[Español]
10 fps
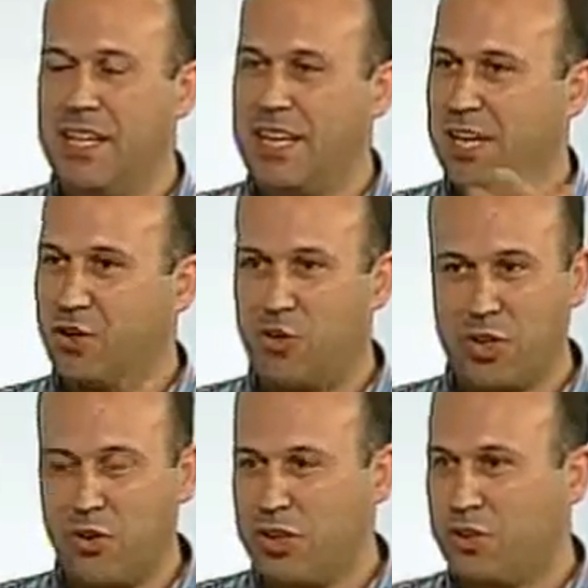al
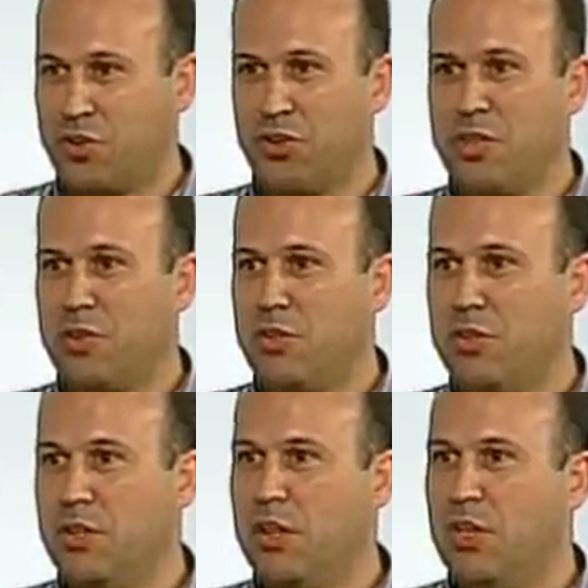correo
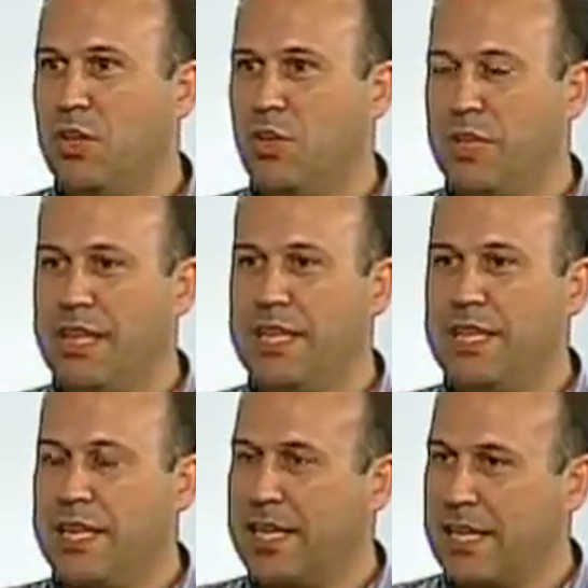electrónico. Mm. Hoy en
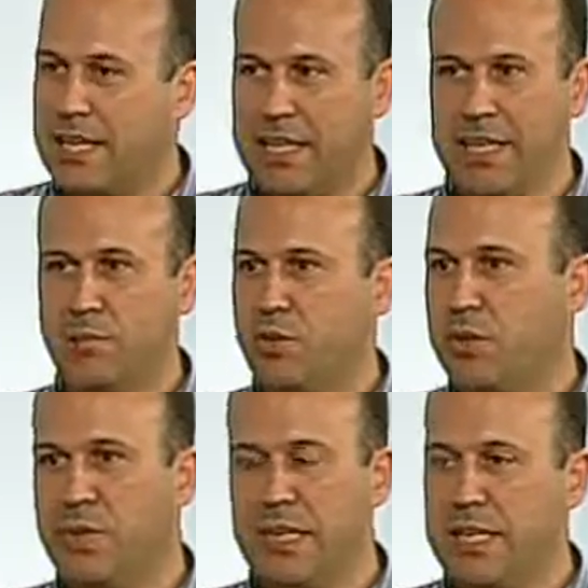día, en realidad, es,
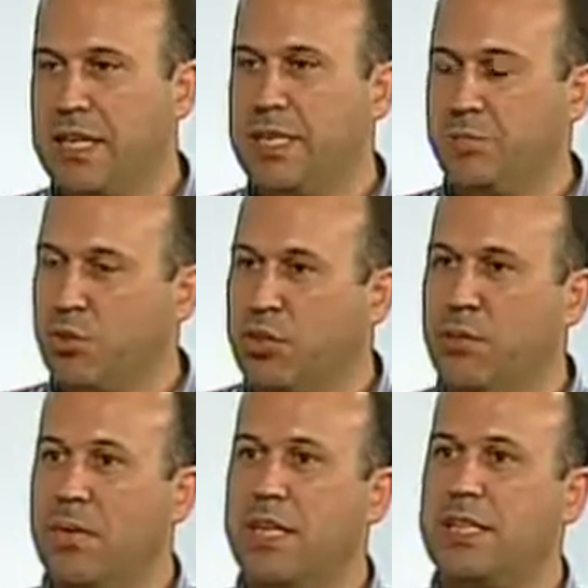es
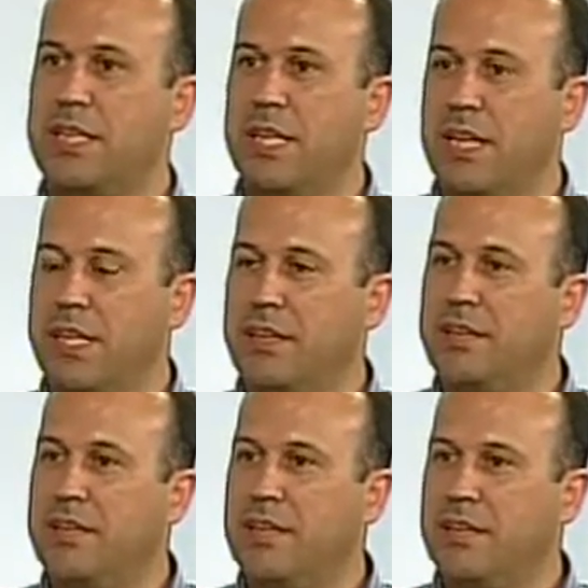posible estar
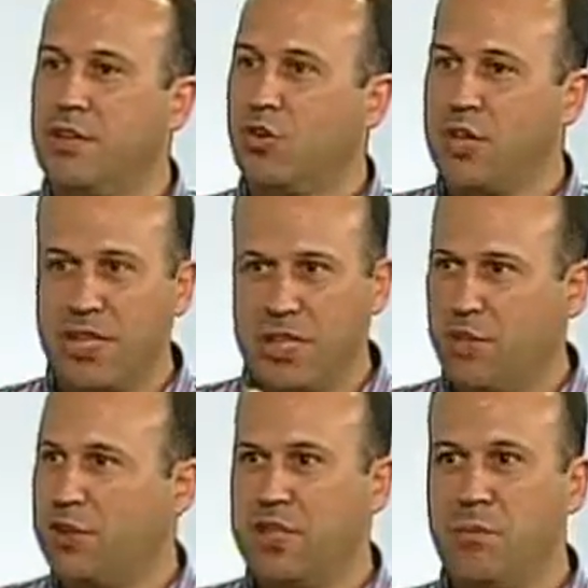
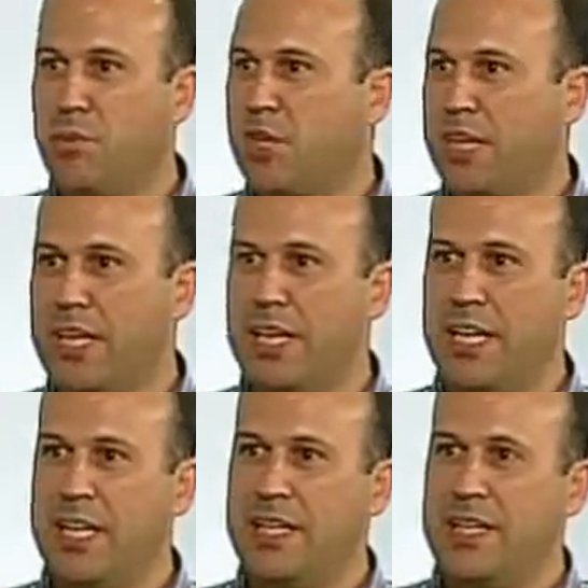conectado en tiempo
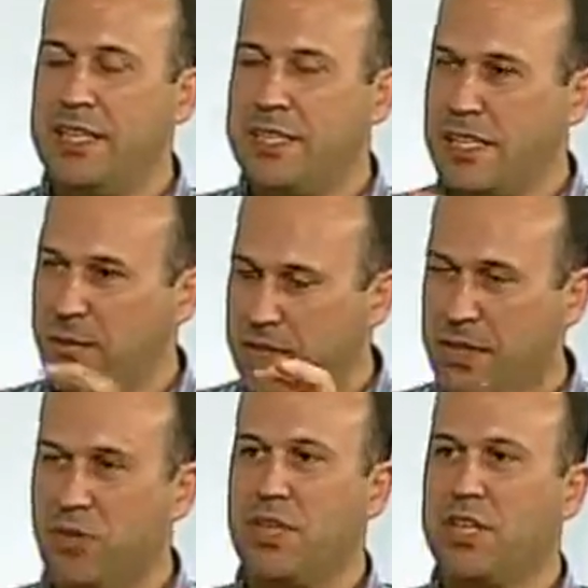real y saber
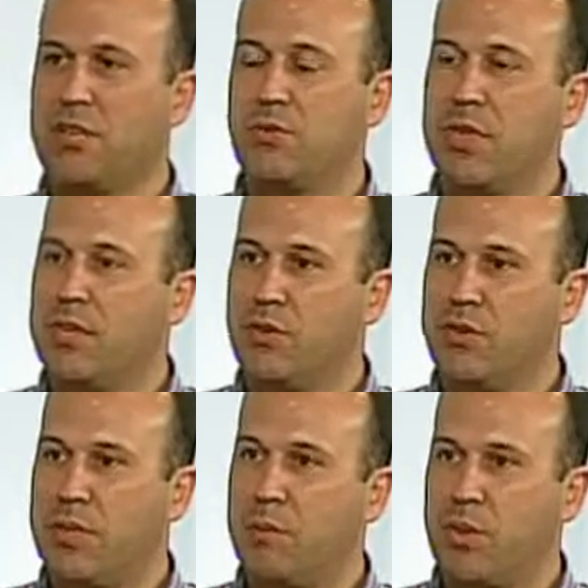lo que está sucediendo en
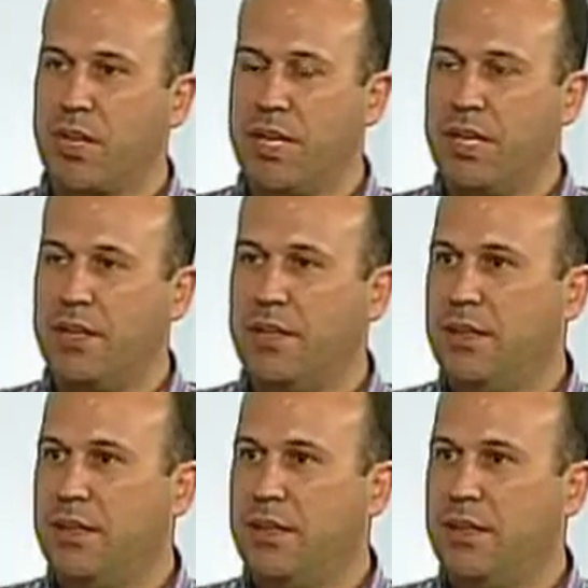tiempo real